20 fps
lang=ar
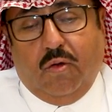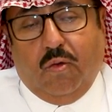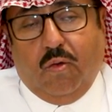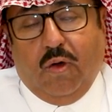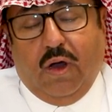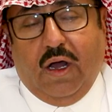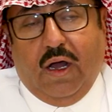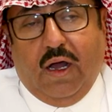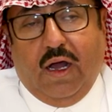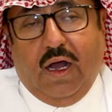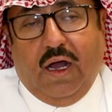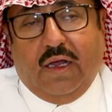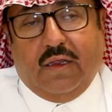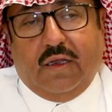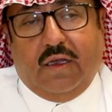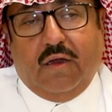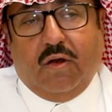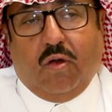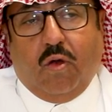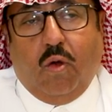
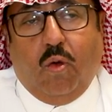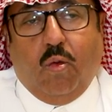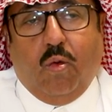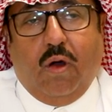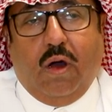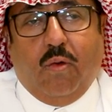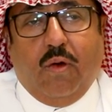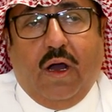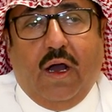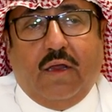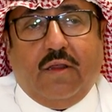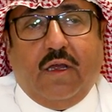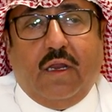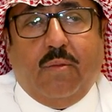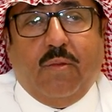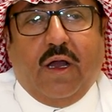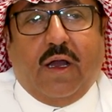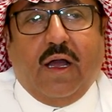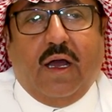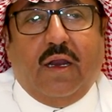وهذه القوة وهذه
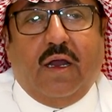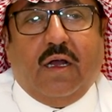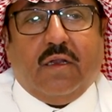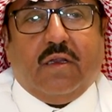المكانة